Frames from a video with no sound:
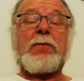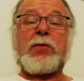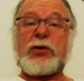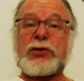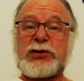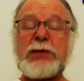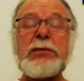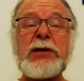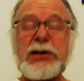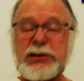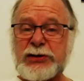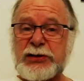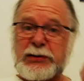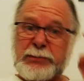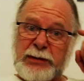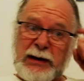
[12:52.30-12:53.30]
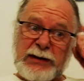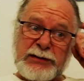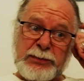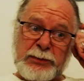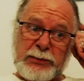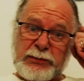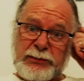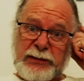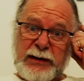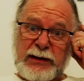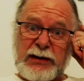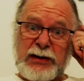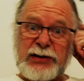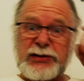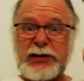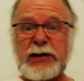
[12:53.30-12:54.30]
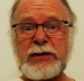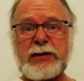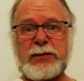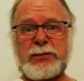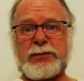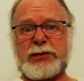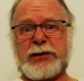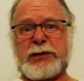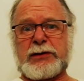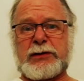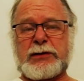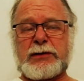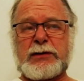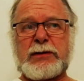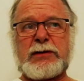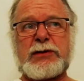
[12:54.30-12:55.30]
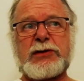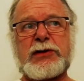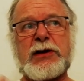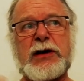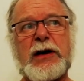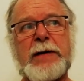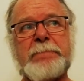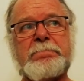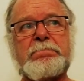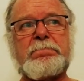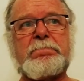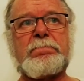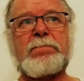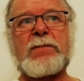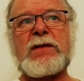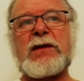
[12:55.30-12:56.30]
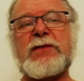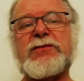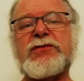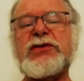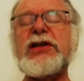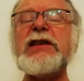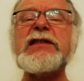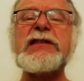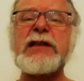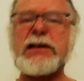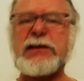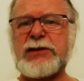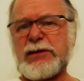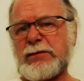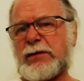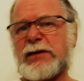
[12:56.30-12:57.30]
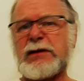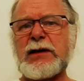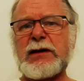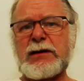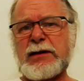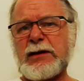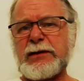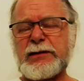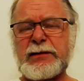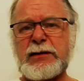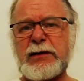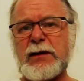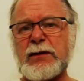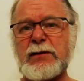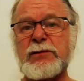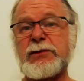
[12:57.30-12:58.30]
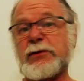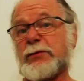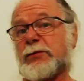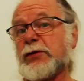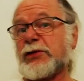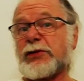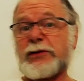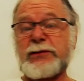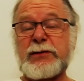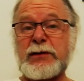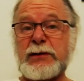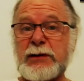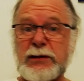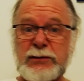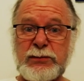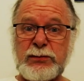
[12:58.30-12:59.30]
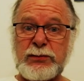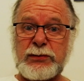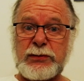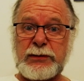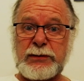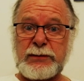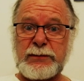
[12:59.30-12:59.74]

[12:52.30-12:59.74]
Możemy jeszcze brać pod uwagę jeszcze jedną rzecz, że wszystkie działania, jakie istnieją, są jeszcze w kwadraturze